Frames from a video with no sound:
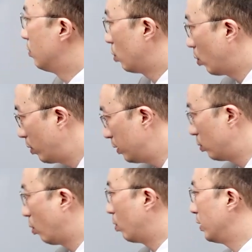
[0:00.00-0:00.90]
소노이
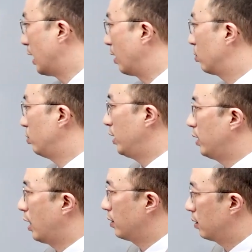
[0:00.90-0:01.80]
토노 야쿠니
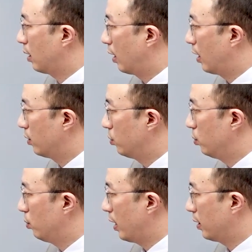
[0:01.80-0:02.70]
타츠카라
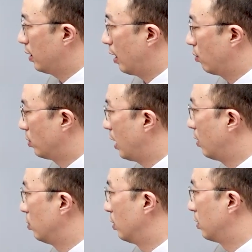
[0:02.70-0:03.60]
유에키
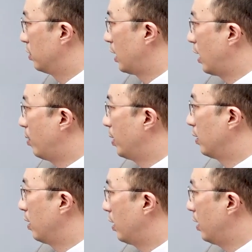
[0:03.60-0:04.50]
나노데아루 그
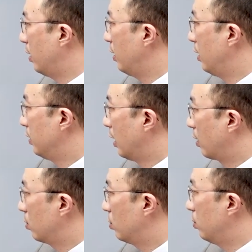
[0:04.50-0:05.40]
사람에게
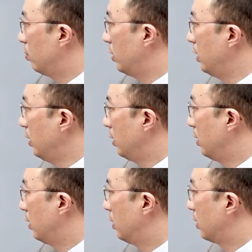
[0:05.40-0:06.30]
야쿤이
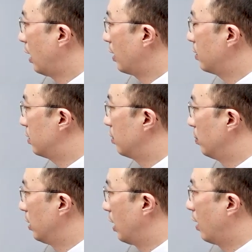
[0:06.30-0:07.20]

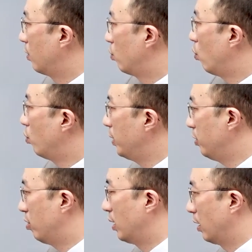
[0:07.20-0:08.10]
타츠입니다.
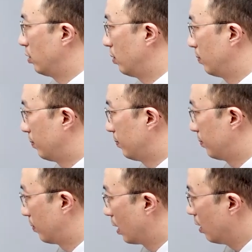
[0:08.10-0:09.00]
도움이 되다죠.
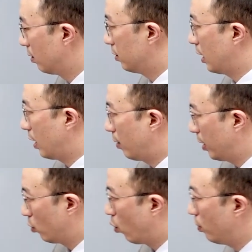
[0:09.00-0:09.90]
그
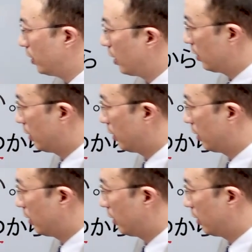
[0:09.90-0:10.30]
사람의 도움이 되기